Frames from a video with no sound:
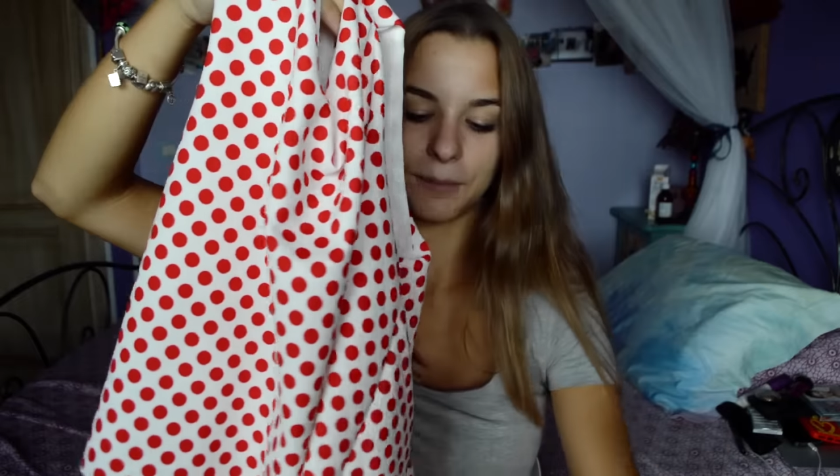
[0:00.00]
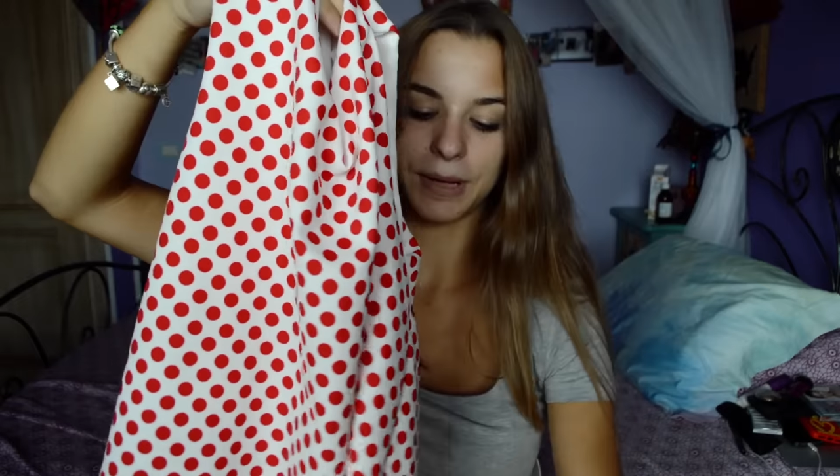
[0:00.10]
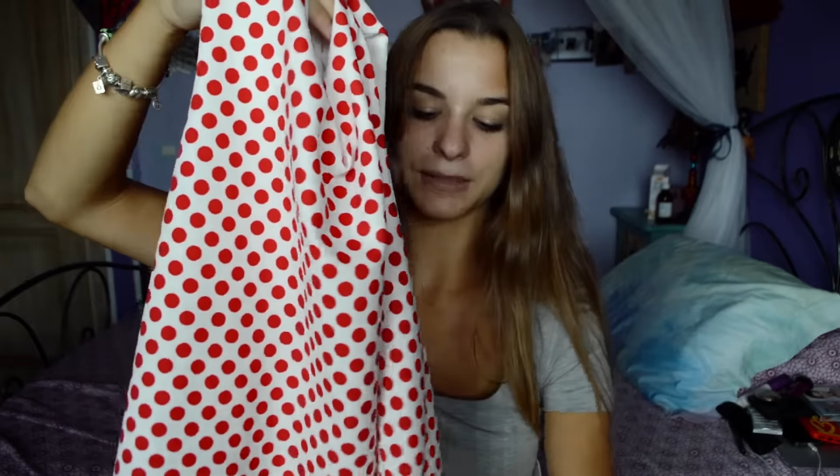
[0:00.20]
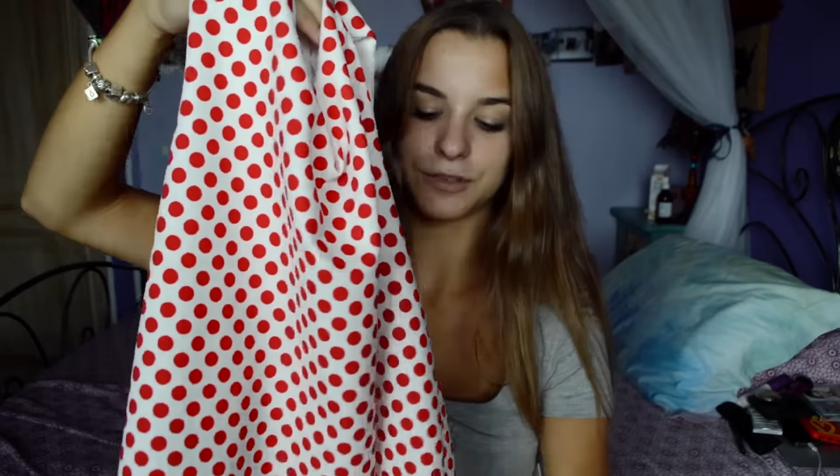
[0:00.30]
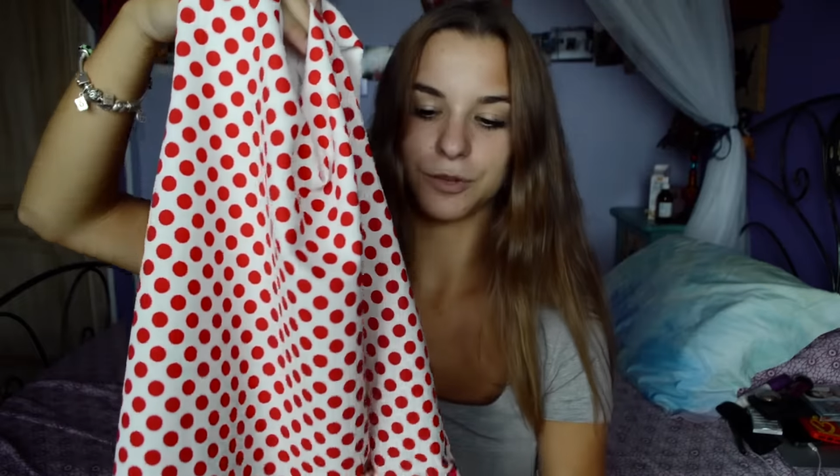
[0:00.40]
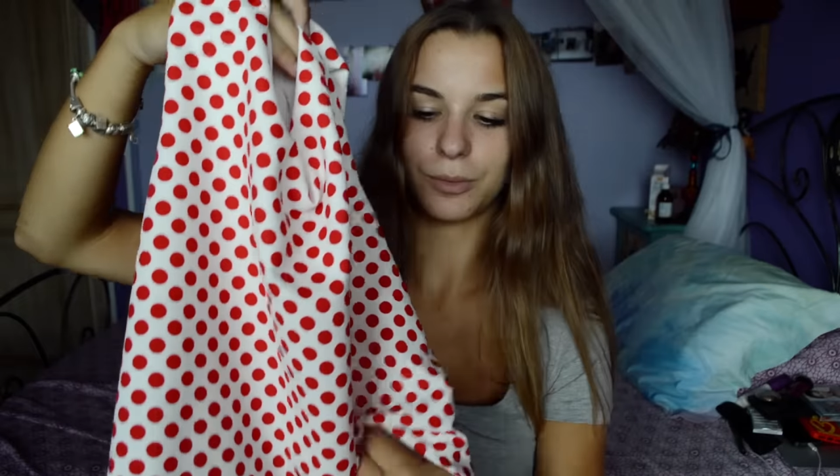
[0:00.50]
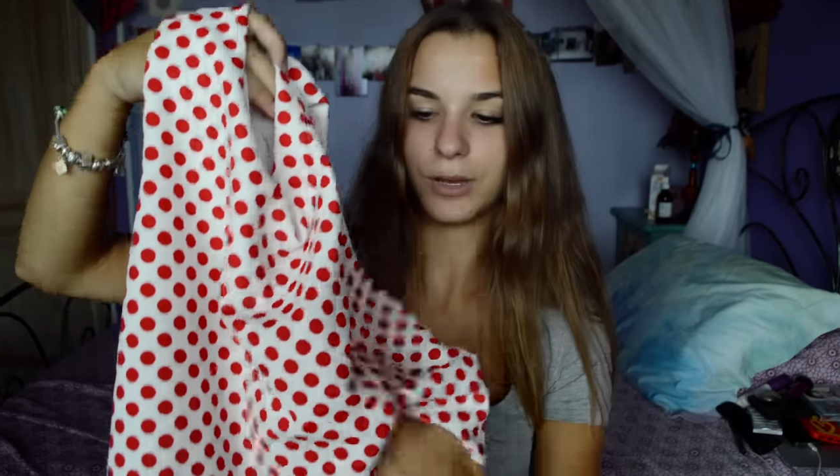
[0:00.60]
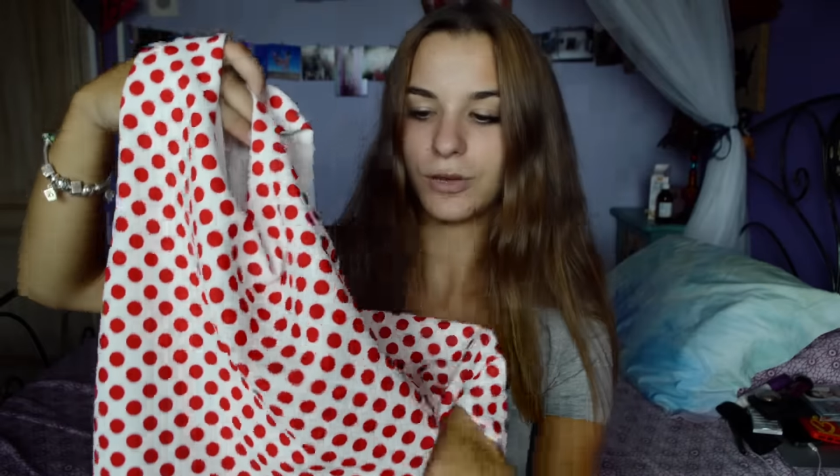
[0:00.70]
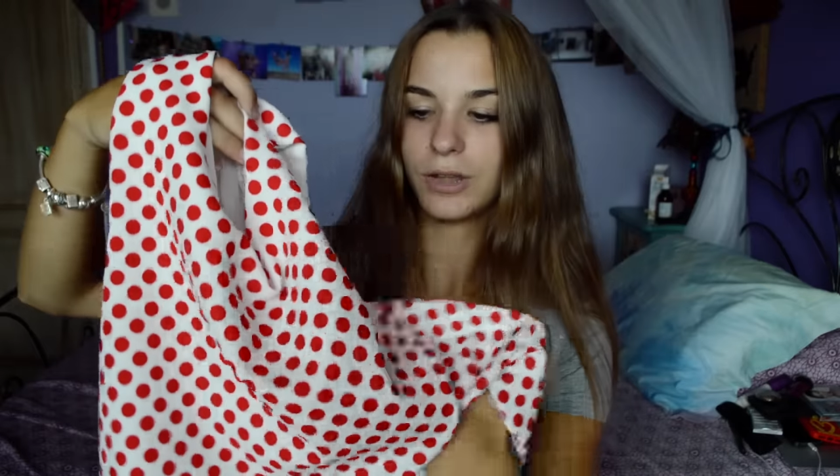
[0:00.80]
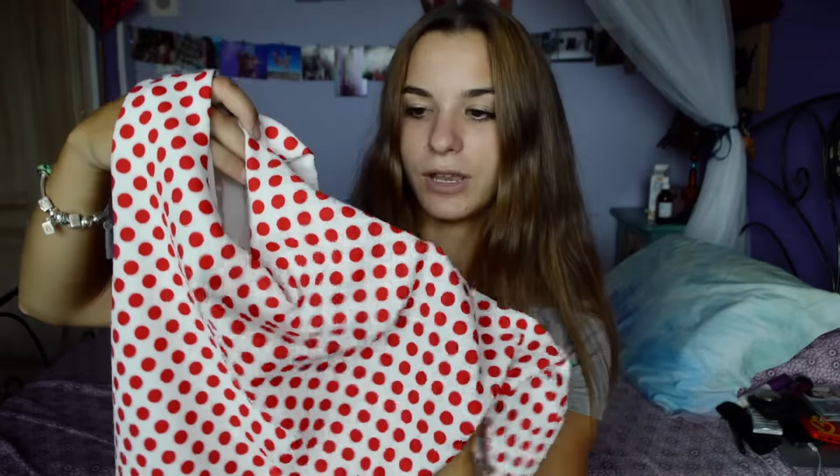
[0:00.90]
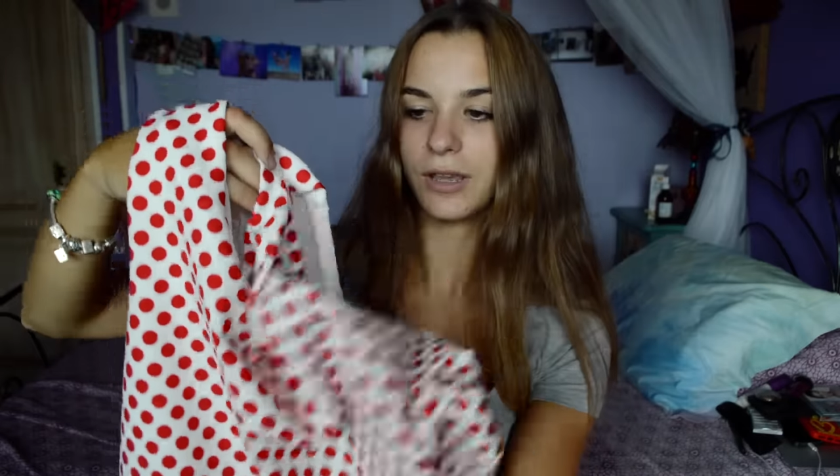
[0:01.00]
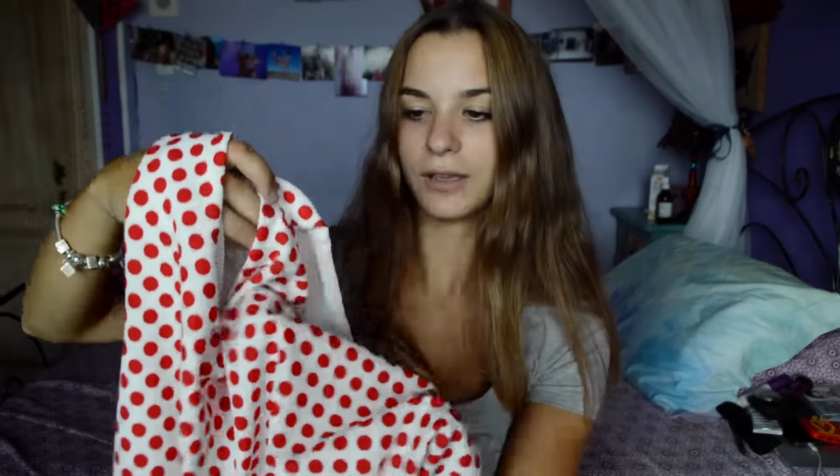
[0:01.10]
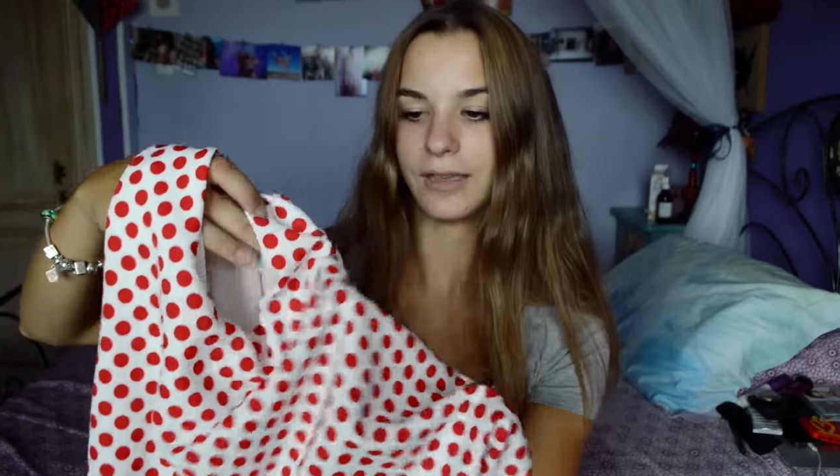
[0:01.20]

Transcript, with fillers: parte superiore